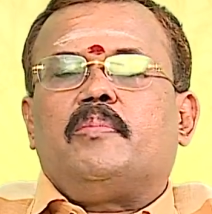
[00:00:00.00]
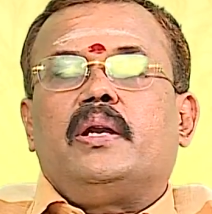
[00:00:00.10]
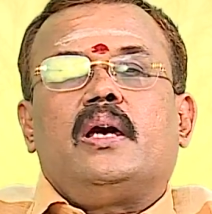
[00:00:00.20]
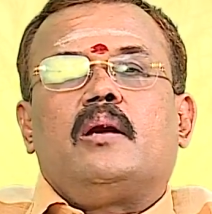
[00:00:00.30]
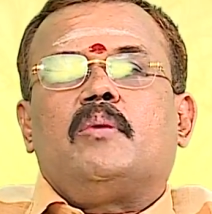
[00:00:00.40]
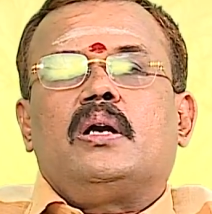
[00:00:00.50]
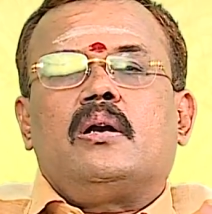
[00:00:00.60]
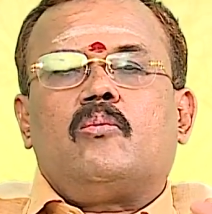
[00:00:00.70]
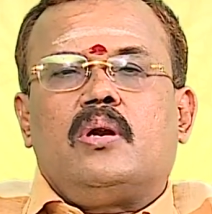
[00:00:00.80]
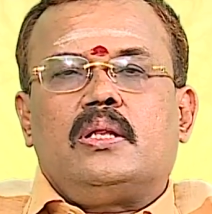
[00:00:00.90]
பரிகாரமாக
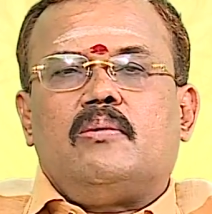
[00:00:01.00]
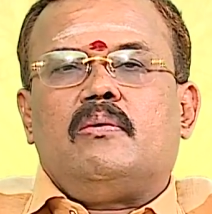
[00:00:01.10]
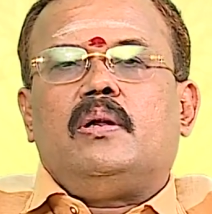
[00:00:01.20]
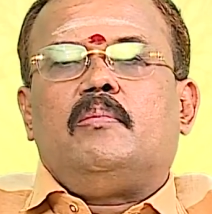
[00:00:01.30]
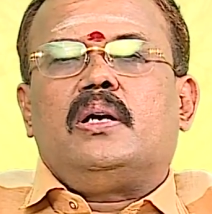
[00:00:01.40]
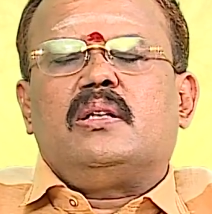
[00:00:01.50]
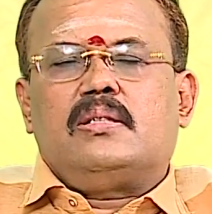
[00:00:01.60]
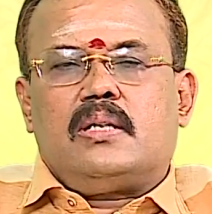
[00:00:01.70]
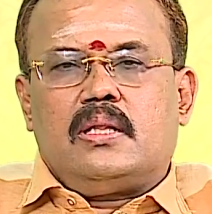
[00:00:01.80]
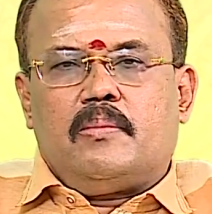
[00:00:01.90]
குலதெய்வ வழிபாடு
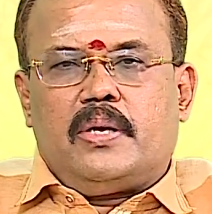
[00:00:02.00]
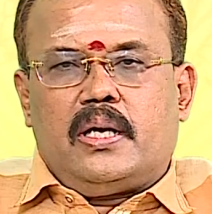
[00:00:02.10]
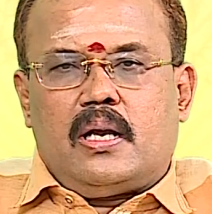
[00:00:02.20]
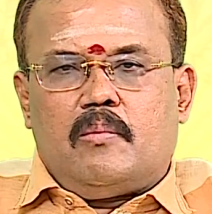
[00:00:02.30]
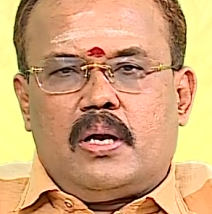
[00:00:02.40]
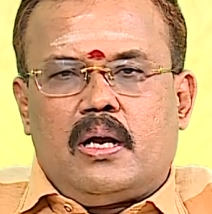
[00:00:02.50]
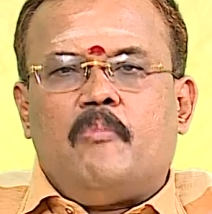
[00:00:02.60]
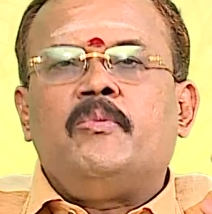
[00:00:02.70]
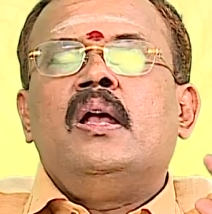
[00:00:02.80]
சிறந்த பரிகாரமாக